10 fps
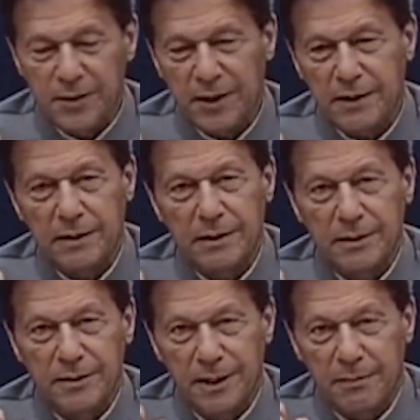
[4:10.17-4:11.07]
वक्त
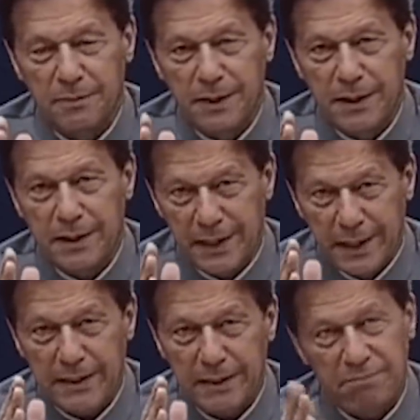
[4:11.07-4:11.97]
जब
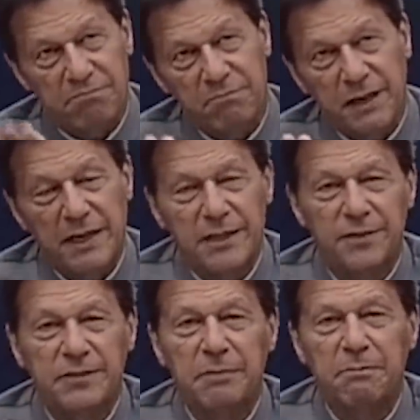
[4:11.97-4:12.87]
एक पाँच
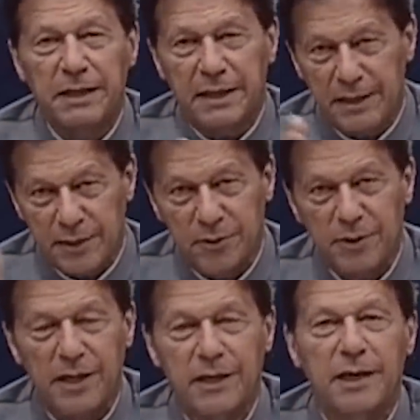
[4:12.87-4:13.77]
हफ्ते पहले ये जो
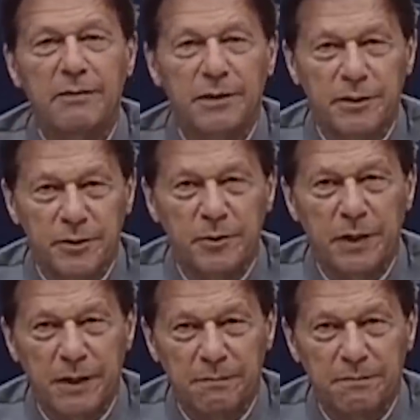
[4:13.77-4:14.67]
सारा ड्रामा शुरू
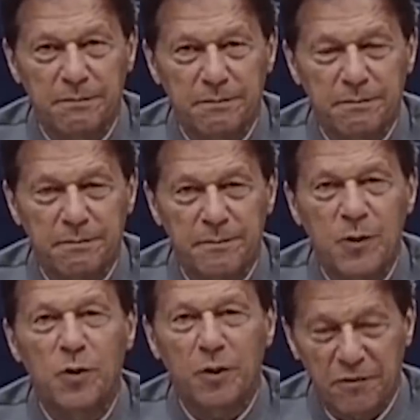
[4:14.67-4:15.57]
हुआ
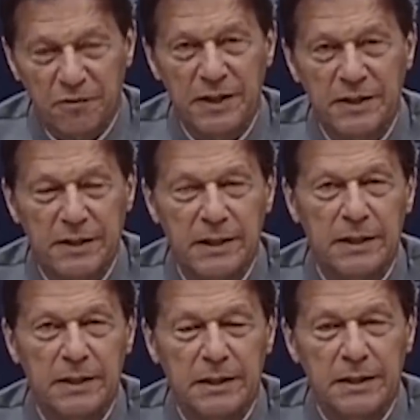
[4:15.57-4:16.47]
नो कॉन्फिडेंस का
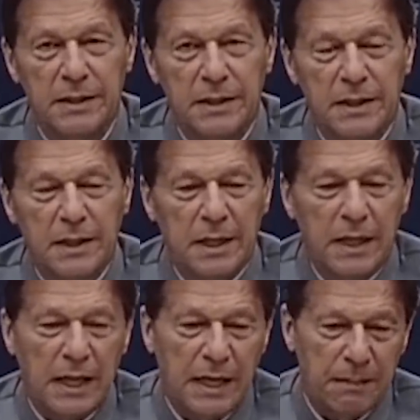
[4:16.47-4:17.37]

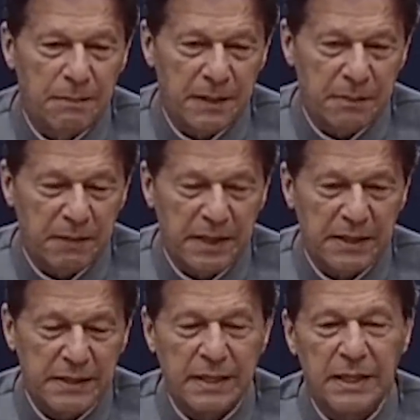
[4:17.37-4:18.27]
आप अगर
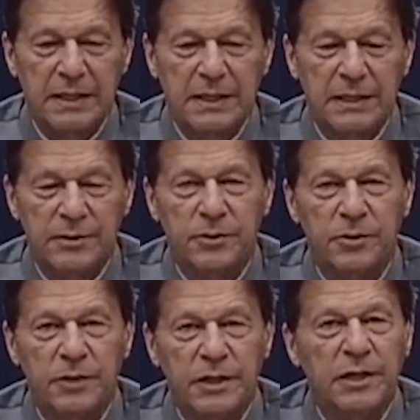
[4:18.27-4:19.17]
पाकिस्तान की
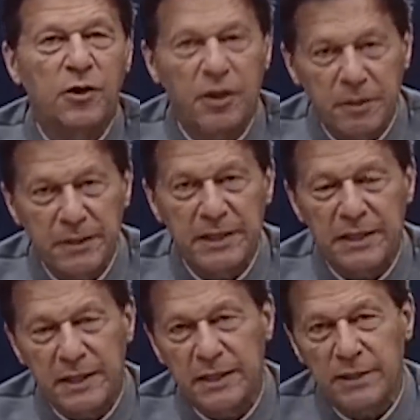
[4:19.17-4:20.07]
जो इकॉनमी
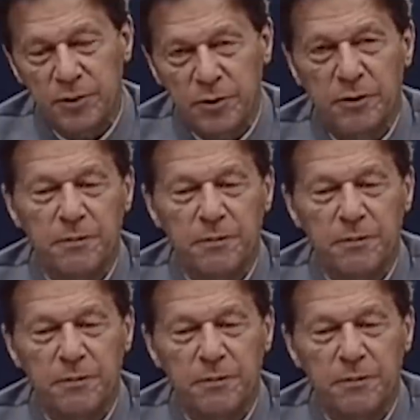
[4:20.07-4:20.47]
की जो